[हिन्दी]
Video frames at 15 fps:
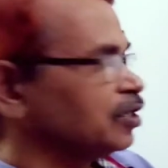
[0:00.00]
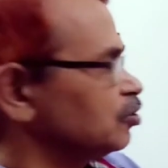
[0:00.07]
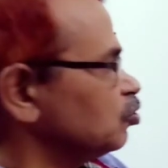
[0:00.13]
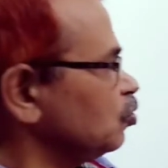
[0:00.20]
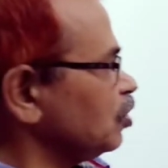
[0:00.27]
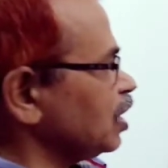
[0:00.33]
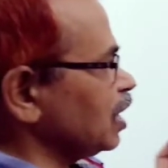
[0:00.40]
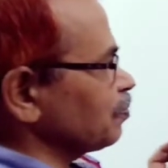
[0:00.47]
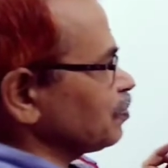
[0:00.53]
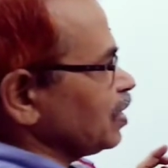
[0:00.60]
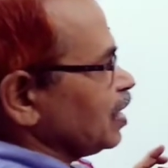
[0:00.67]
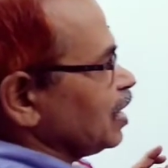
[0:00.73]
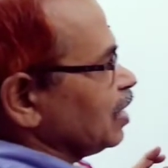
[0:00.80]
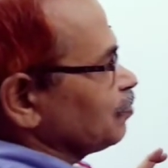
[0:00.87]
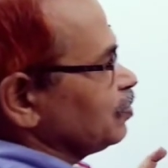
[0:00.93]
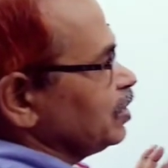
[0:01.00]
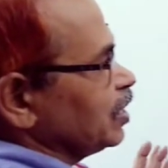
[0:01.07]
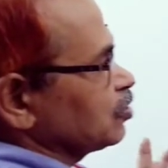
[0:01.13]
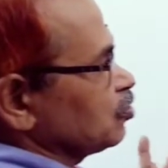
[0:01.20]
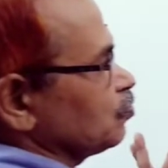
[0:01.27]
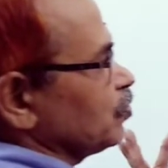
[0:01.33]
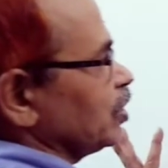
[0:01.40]
तो आपका हाफ लिया
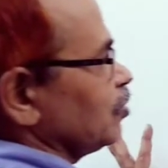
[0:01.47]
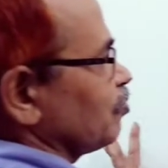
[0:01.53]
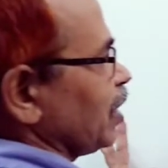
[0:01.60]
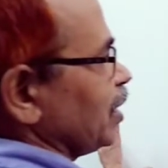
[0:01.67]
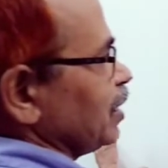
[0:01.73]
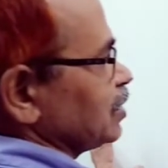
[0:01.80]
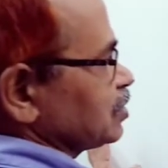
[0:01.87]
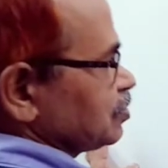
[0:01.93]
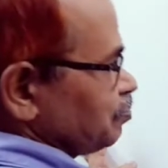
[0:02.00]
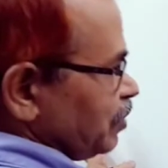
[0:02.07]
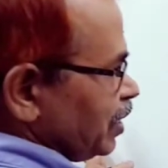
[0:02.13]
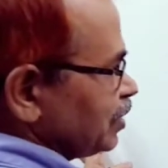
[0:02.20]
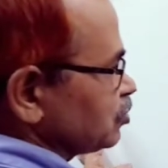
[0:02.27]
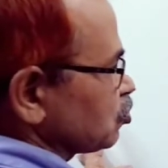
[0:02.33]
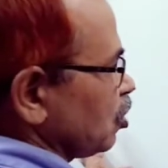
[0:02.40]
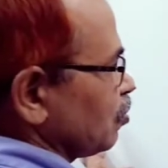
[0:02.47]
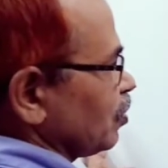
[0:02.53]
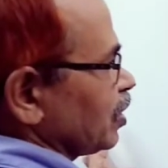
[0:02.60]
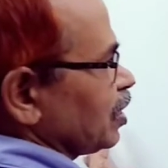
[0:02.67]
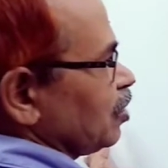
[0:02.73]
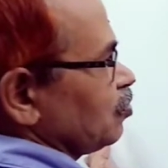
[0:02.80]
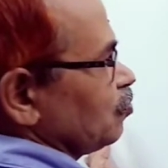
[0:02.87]
तो वन माइनस मैं ही सॉल्व
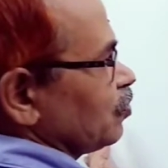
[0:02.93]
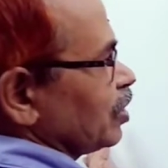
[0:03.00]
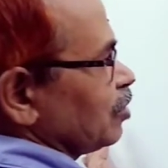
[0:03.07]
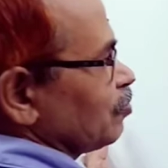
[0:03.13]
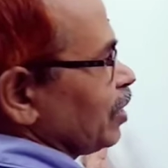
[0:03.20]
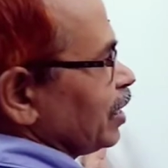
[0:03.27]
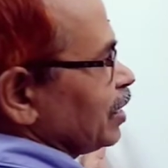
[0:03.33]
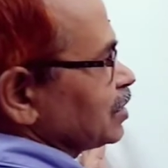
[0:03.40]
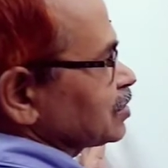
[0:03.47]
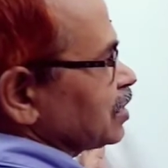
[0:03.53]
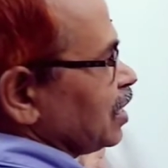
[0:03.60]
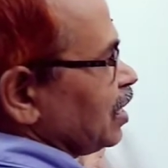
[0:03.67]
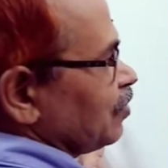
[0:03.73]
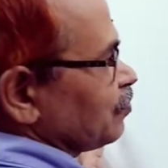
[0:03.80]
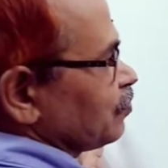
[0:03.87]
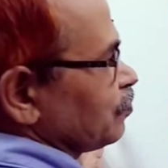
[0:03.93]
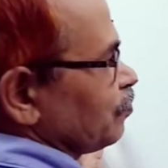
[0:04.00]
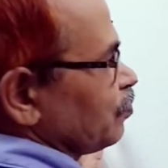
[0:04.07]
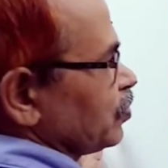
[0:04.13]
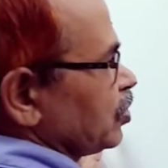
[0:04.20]
कर रहा हूँ वन माइनस हाफ